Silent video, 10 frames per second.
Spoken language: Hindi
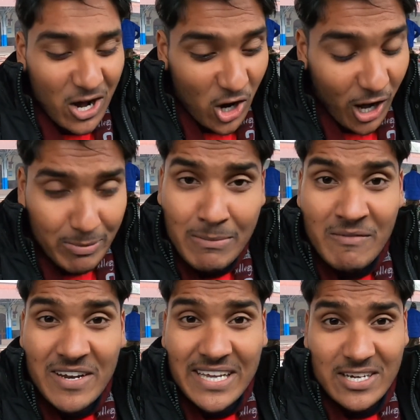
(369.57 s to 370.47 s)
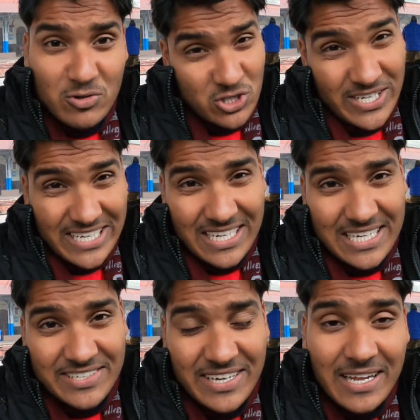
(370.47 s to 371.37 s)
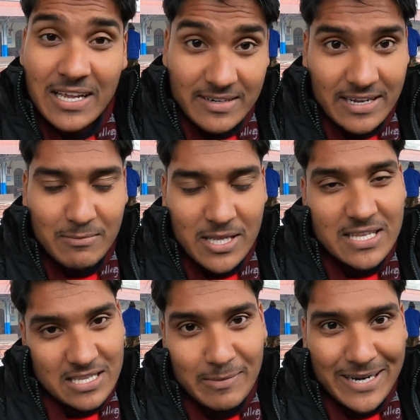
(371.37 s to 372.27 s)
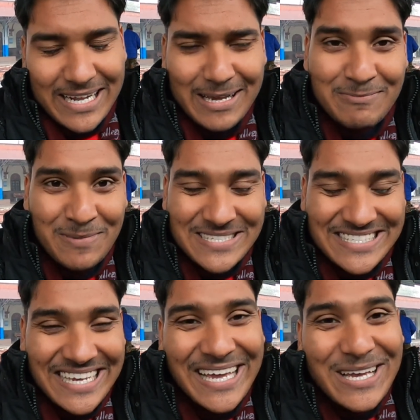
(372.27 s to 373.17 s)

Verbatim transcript: और अभी मैं वेट कर रहा हूँ चंडीगढ़ के लिए ट्रेन ट्रेन मिल जाए ज़्यादा बेटर है बस से